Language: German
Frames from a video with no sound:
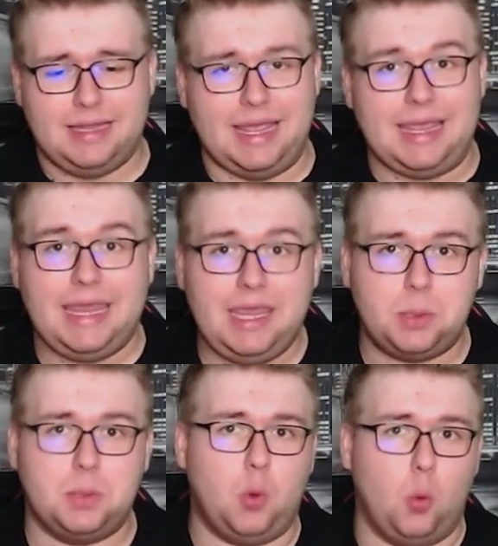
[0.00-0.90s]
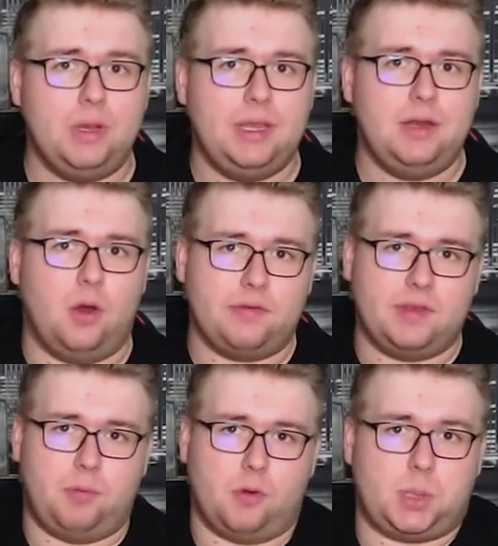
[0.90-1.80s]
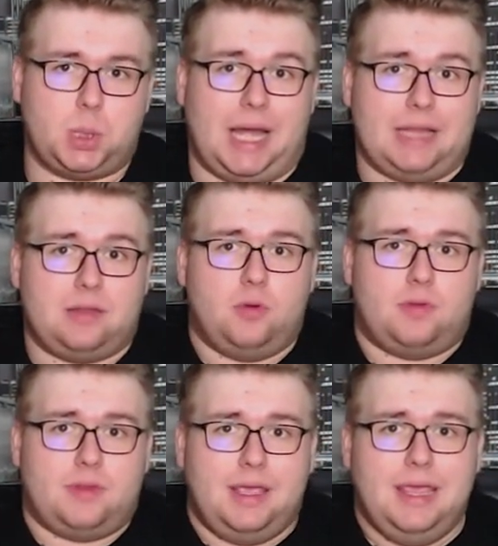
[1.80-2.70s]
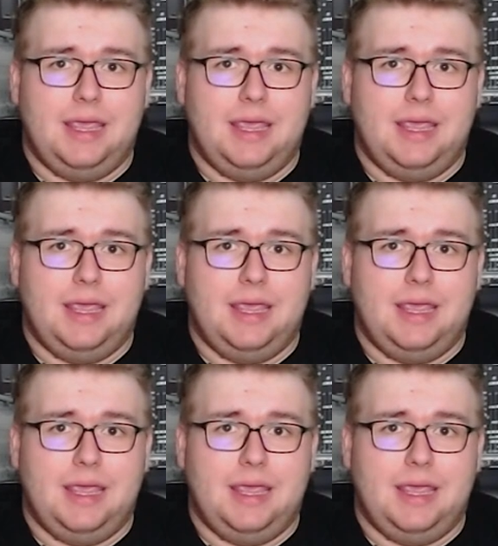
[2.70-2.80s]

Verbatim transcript: der eh schon ohnehin aus der Box starten musste,